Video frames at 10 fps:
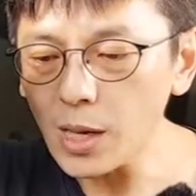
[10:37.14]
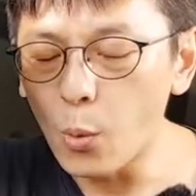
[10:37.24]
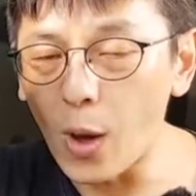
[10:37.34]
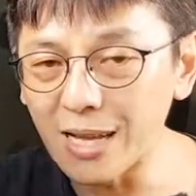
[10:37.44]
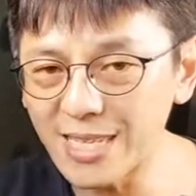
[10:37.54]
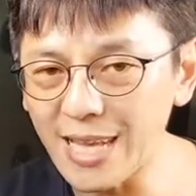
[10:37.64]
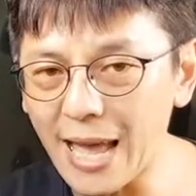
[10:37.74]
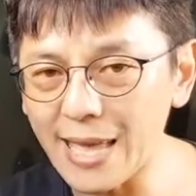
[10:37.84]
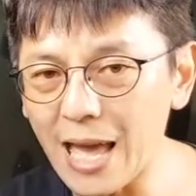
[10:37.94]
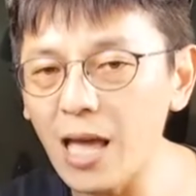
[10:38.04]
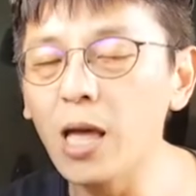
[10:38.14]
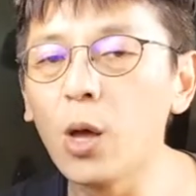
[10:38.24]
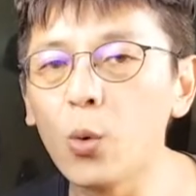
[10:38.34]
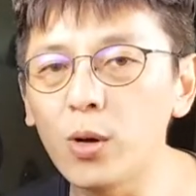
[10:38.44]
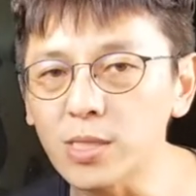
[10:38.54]
往下压
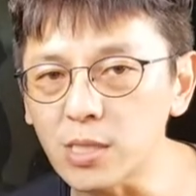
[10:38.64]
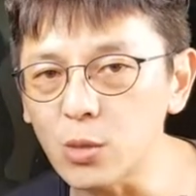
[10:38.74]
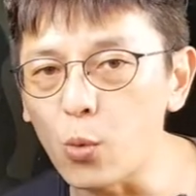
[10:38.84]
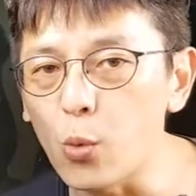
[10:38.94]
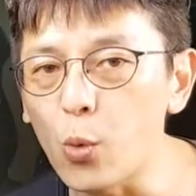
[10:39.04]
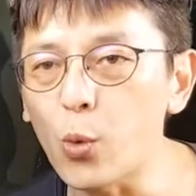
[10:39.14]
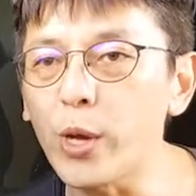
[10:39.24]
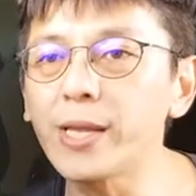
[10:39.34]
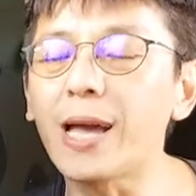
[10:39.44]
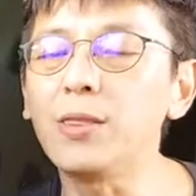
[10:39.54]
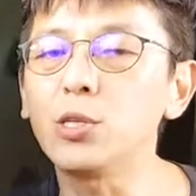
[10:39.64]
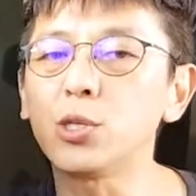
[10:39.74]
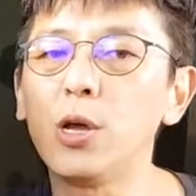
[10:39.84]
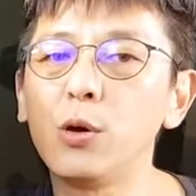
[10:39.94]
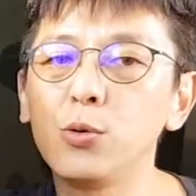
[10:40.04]
或者是回弹的
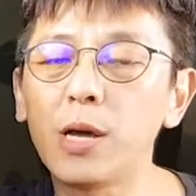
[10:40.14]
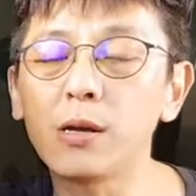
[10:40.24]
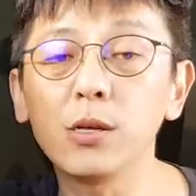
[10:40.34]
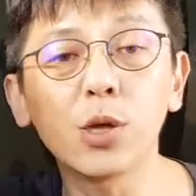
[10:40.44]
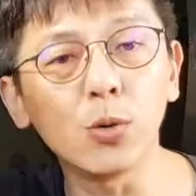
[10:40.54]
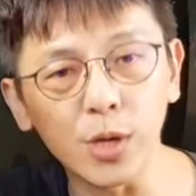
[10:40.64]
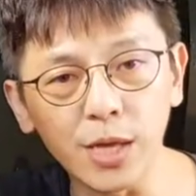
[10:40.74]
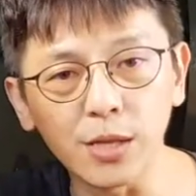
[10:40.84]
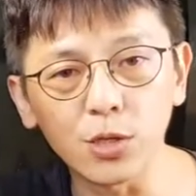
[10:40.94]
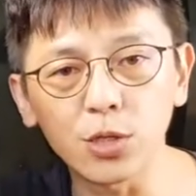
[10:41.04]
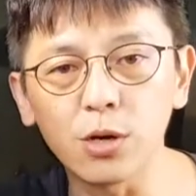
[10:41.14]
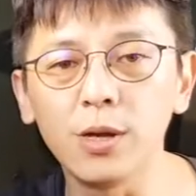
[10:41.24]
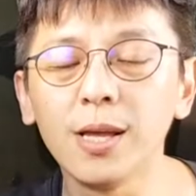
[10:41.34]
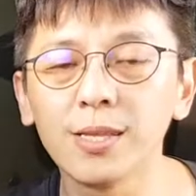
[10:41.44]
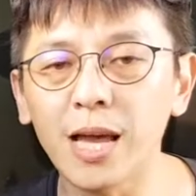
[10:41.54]
时候，遇到坑洞回弹的时候，
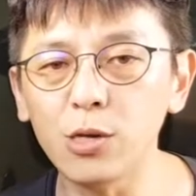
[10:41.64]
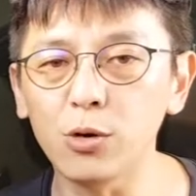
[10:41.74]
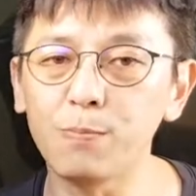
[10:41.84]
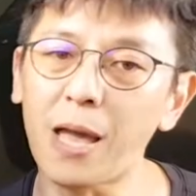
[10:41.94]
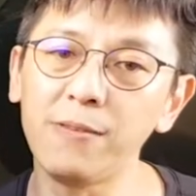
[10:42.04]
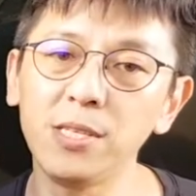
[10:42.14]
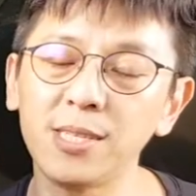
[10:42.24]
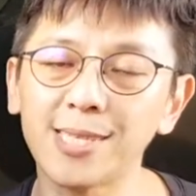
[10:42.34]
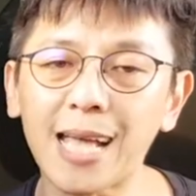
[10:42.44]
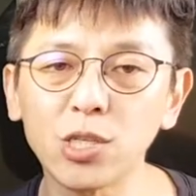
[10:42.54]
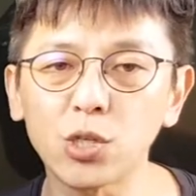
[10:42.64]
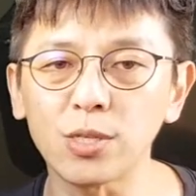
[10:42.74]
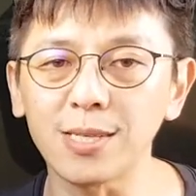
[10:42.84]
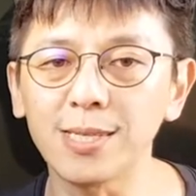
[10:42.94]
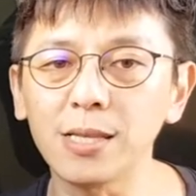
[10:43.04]
它有百分之三十
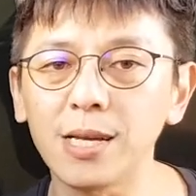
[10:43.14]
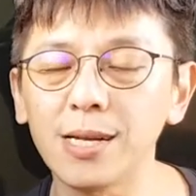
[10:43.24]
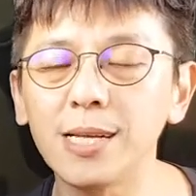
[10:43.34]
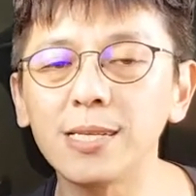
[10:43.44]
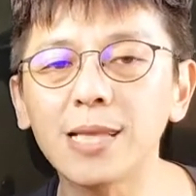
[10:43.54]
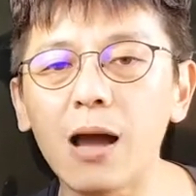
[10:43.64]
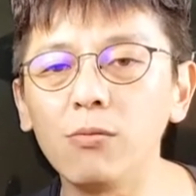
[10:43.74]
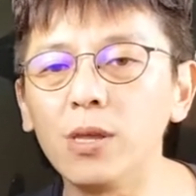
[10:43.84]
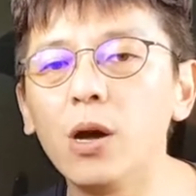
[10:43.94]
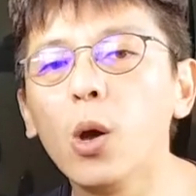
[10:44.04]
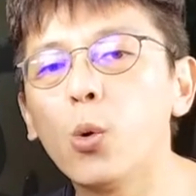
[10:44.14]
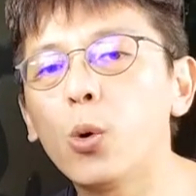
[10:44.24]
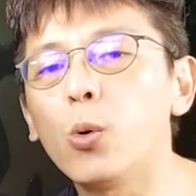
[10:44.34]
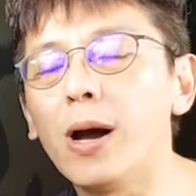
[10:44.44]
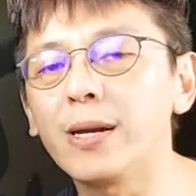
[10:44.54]
以上的力道呢，会
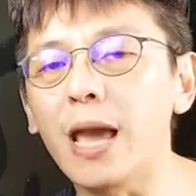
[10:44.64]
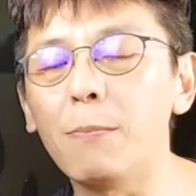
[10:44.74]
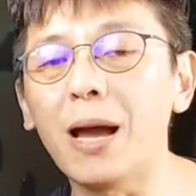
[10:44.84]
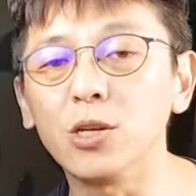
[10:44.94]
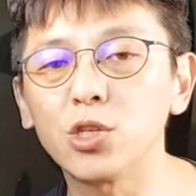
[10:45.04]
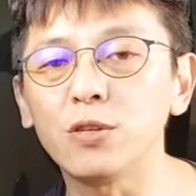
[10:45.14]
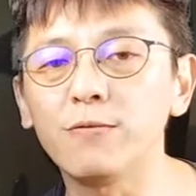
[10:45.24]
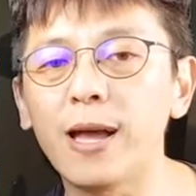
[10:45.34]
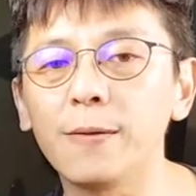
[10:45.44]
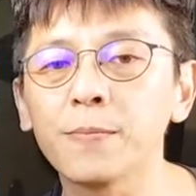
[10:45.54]
往两旁释放，